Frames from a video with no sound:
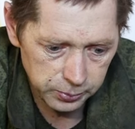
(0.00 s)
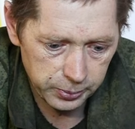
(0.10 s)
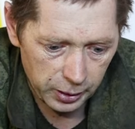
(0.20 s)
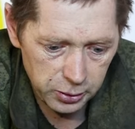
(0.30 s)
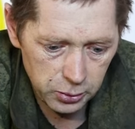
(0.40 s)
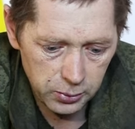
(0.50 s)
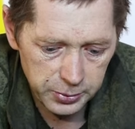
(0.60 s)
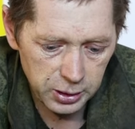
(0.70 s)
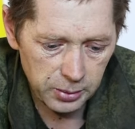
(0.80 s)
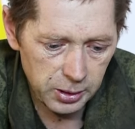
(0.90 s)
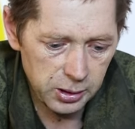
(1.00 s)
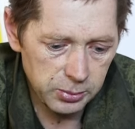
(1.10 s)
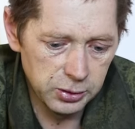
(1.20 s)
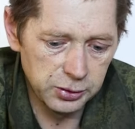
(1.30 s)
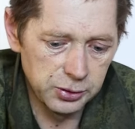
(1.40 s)
про нее вообще нам не
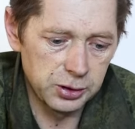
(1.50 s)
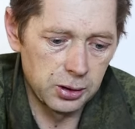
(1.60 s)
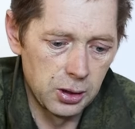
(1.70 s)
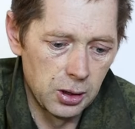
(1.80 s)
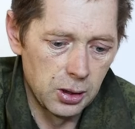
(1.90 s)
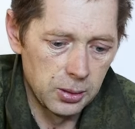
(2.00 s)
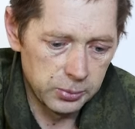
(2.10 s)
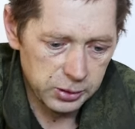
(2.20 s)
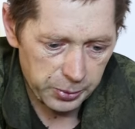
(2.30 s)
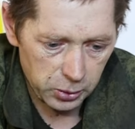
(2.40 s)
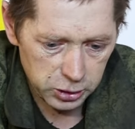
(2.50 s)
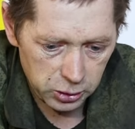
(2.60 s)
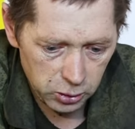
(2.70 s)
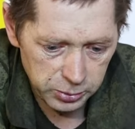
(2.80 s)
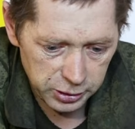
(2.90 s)
было слышно.
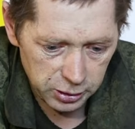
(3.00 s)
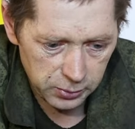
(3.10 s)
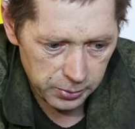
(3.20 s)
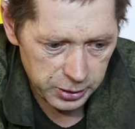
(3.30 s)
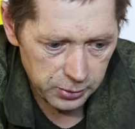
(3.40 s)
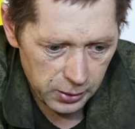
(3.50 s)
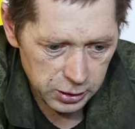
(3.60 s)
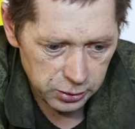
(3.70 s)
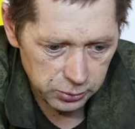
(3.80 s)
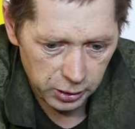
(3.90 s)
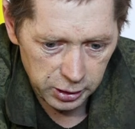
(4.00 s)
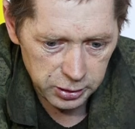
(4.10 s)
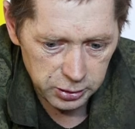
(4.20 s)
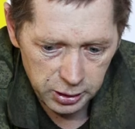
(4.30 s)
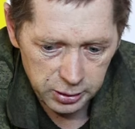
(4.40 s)
Запорожская область, это вообще ваша
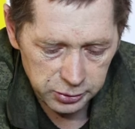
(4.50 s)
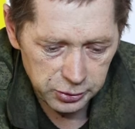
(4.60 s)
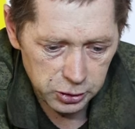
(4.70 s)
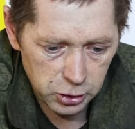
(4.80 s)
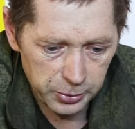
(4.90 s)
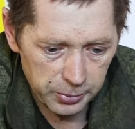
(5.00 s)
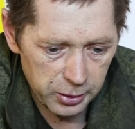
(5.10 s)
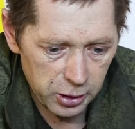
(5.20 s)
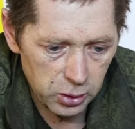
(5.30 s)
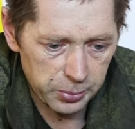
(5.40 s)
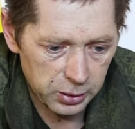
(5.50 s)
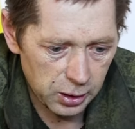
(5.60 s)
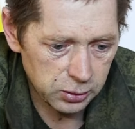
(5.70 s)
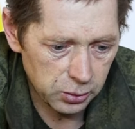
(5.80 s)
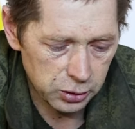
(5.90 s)
Украина, я не слышал, чтобы там на нее
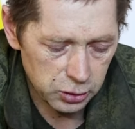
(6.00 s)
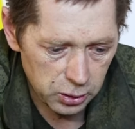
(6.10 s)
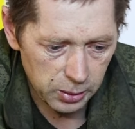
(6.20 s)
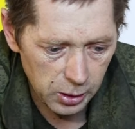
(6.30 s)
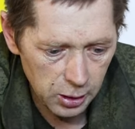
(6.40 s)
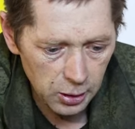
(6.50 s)
нападал кто-то, что там.